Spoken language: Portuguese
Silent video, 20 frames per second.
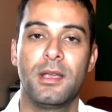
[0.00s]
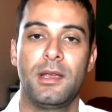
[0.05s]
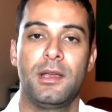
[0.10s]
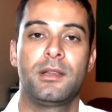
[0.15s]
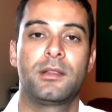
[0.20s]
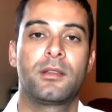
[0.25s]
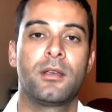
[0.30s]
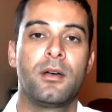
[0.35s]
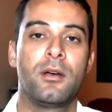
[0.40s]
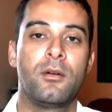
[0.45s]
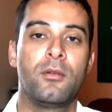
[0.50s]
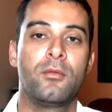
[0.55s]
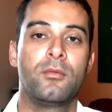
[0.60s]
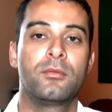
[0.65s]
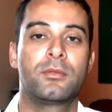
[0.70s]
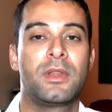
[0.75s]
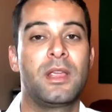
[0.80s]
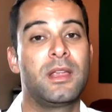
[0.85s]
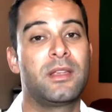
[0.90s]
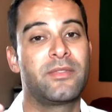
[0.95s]

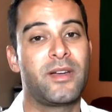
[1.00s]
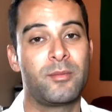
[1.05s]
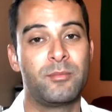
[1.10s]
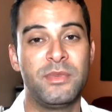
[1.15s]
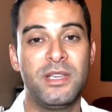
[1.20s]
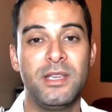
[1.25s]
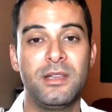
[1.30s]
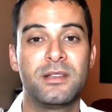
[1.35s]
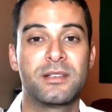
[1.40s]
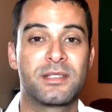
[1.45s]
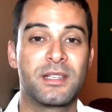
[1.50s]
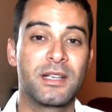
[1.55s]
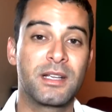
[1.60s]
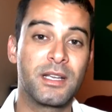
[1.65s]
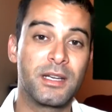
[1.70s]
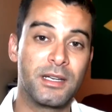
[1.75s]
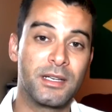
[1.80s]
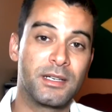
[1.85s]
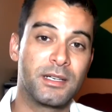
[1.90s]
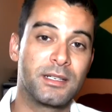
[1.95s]
Então tem famílias, tem
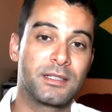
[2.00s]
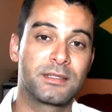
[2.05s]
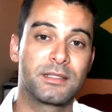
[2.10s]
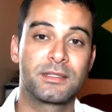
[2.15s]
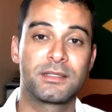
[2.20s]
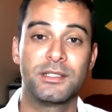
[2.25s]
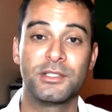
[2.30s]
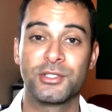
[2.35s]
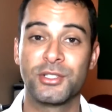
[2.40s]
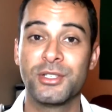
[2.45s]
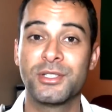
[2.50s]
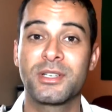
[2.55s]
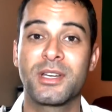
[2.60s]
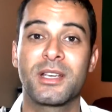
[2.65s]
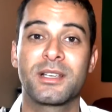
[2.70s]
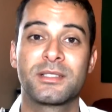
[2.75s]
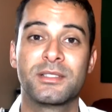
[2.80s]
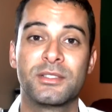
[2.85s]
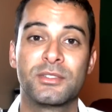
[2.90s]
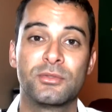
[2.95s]
crianças, tem gente que
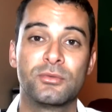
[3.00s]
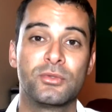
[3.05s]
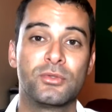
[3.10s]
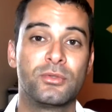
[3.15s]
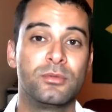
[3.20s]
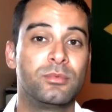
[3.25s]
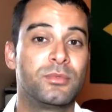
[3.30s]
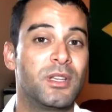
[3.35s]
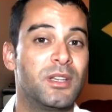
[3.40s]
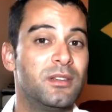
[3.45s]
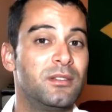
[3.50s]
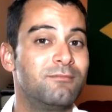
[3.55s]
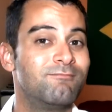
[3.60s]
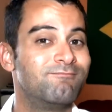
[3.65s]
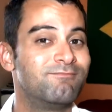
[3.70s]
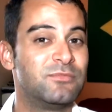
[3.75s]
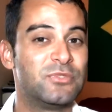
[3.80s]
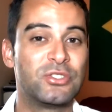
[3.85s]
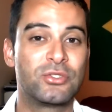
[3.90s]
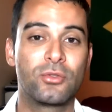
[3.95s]
assiste o YouTube, tem
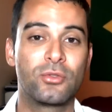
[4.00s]
de